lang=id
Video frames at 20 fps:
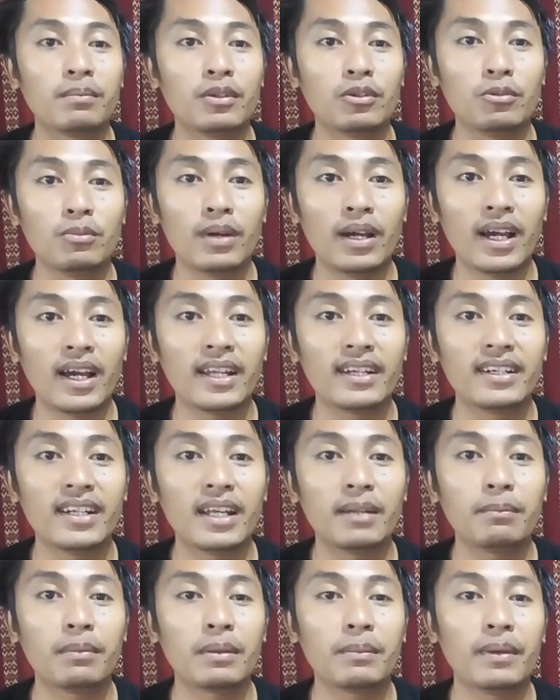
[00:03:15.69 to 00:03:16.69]
perubahan
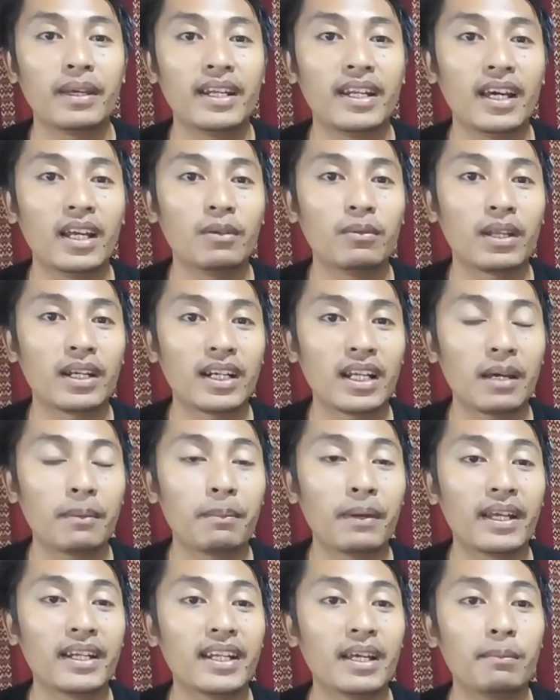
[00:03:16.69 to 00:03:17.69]
dan perbedaan warna
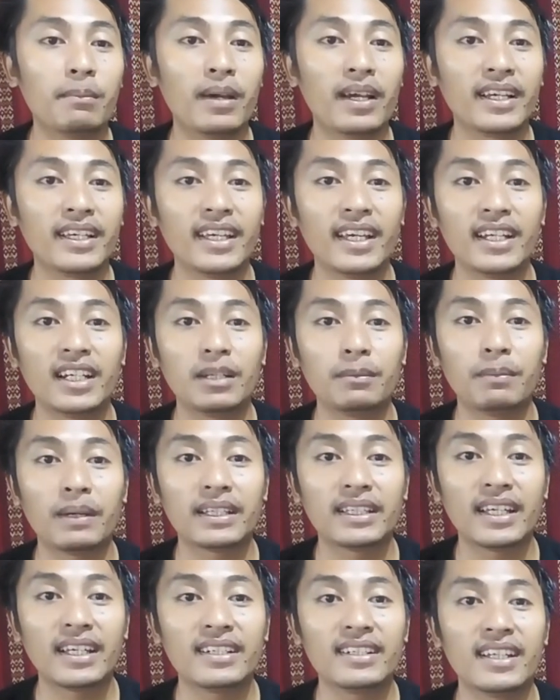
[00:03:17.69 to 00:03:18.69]
pada bagian
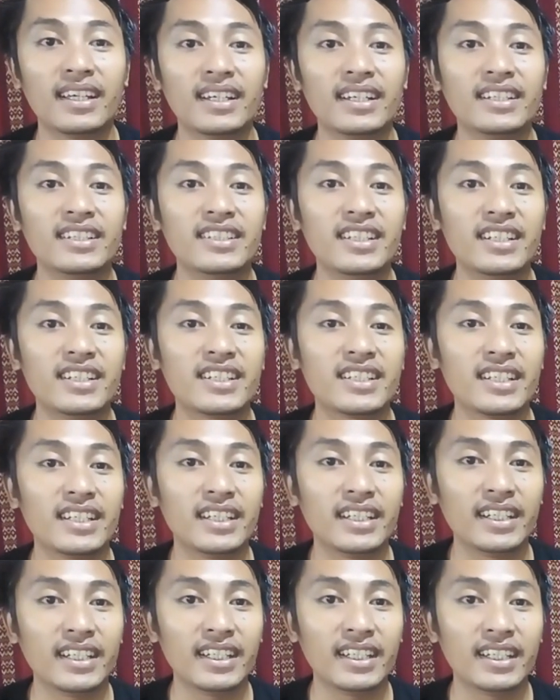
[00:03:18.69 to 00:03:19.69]
lipatan dari jeans
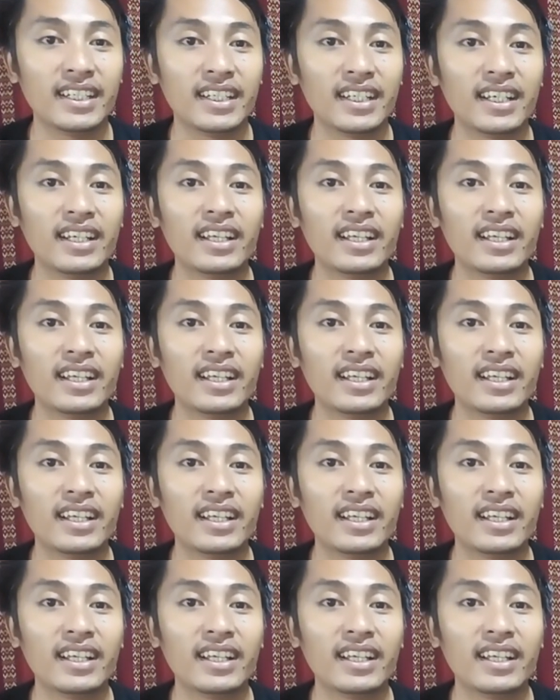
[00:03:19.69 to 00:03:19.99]
ini.